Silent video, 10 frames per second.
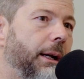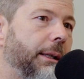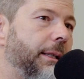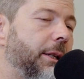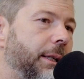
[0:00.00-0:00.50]
Ah,
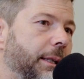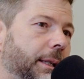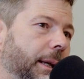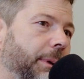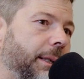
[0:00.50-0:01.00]
das ist
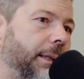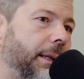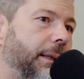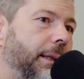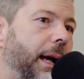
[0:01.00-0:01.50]
das, eben das
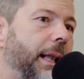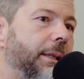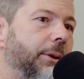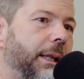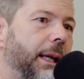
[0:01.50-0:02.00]
sind
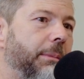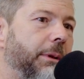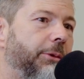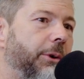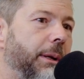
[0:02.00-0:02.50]
also
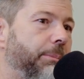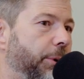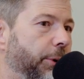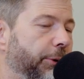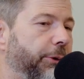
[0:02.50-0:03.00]
Themen von
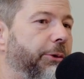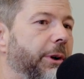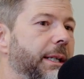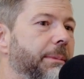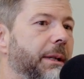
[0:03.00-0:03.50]
Improved
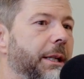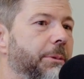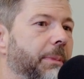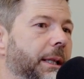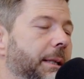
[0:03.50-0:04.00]
Forest
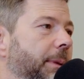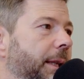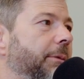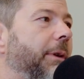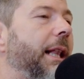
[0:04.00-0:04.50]
Management, dass man
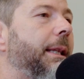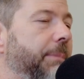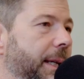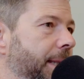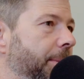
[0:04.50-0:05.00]
den Wald
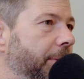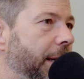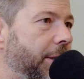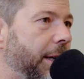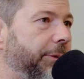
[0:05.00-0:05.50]
besser
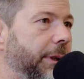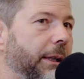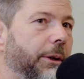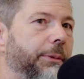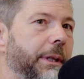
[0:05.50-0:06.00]

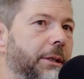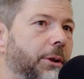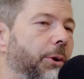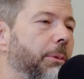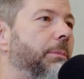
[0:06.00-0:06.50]
bewirtschaftet und dass
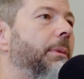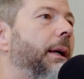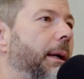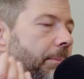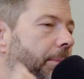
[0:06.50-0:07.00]
drum
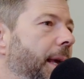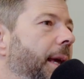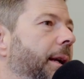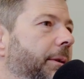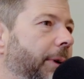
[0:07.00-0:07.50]

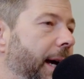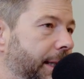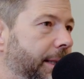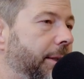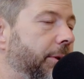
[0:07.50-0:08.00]
mehr
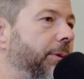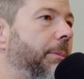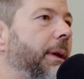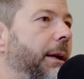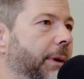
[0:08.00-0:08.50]
wächst und
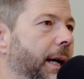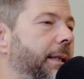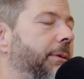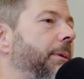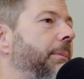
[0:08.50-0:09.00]
wenn mehr
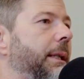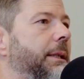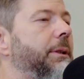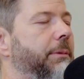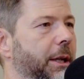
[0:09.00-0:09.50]
wächst, wird mehr
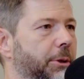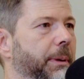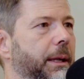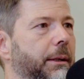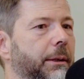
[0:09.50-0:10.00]
CO2
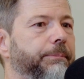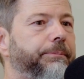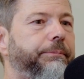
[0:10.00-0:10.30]
gespeichert.